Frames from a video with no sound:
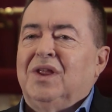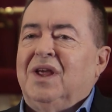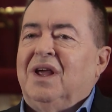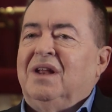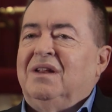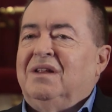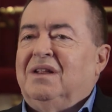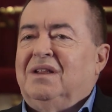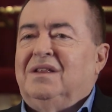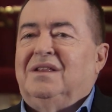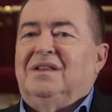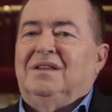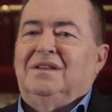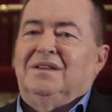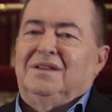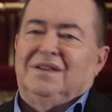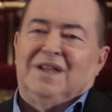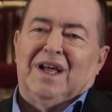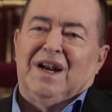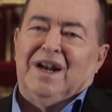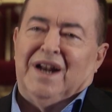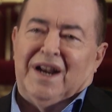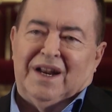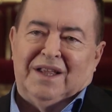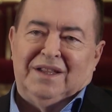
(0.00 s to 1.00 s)
de
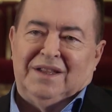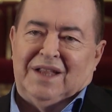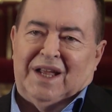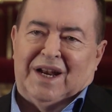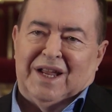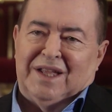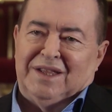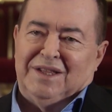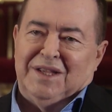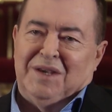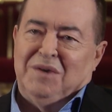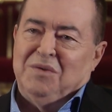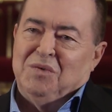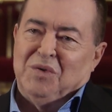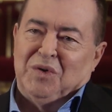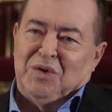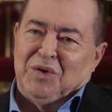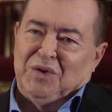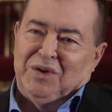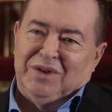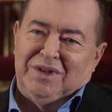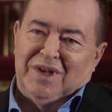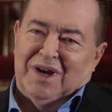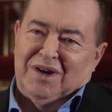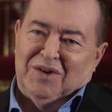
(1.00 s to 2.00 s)
tan
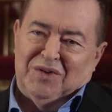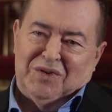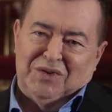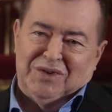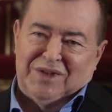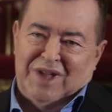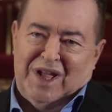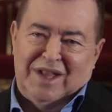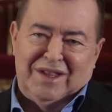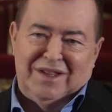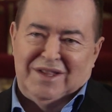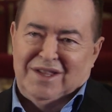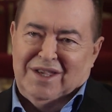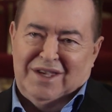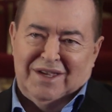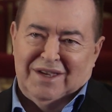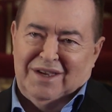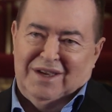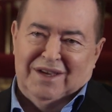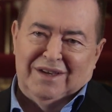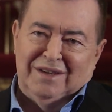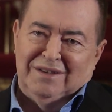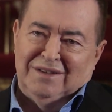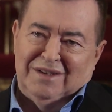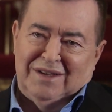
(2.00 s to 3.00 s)
reiterativo y tan
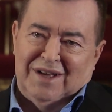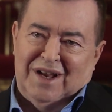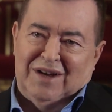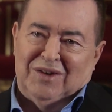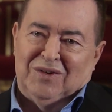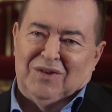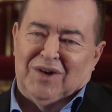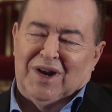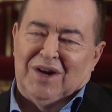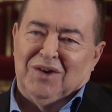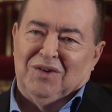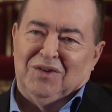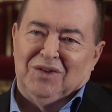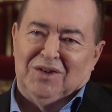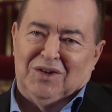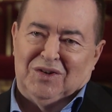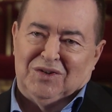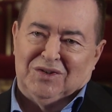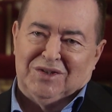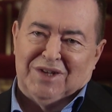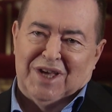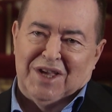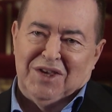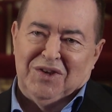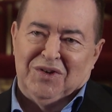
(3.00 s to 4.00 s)
constante a lo largo de
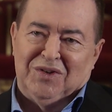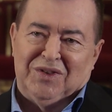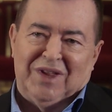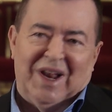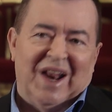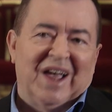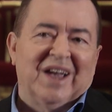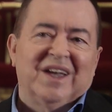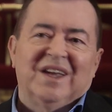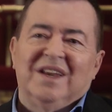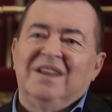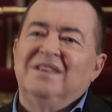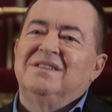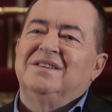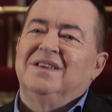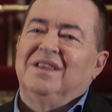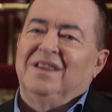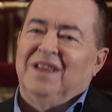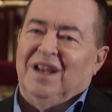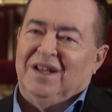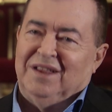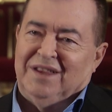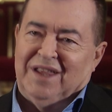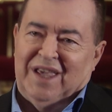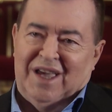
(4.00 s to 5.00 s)
los años de la crisis
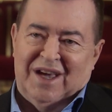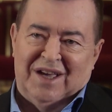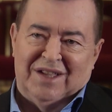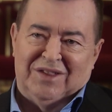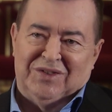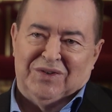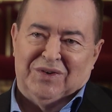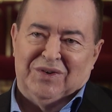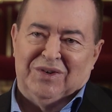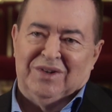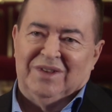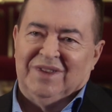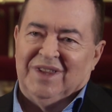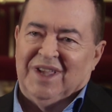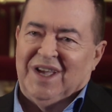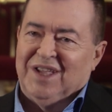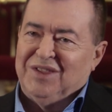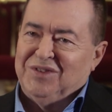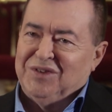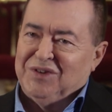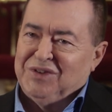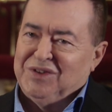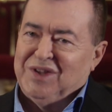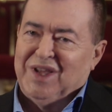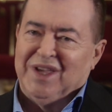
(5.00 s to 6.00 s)
del teatro, el
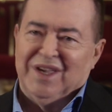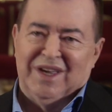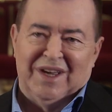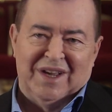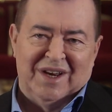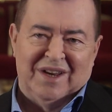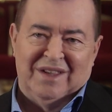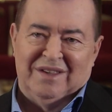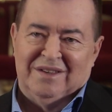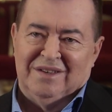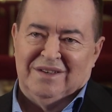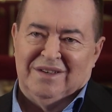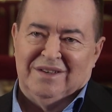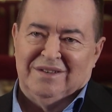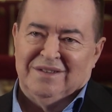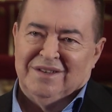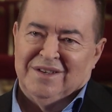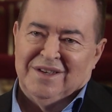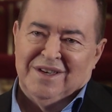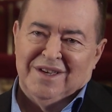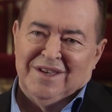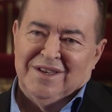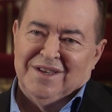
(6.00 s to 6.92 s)
teatro está en crisis.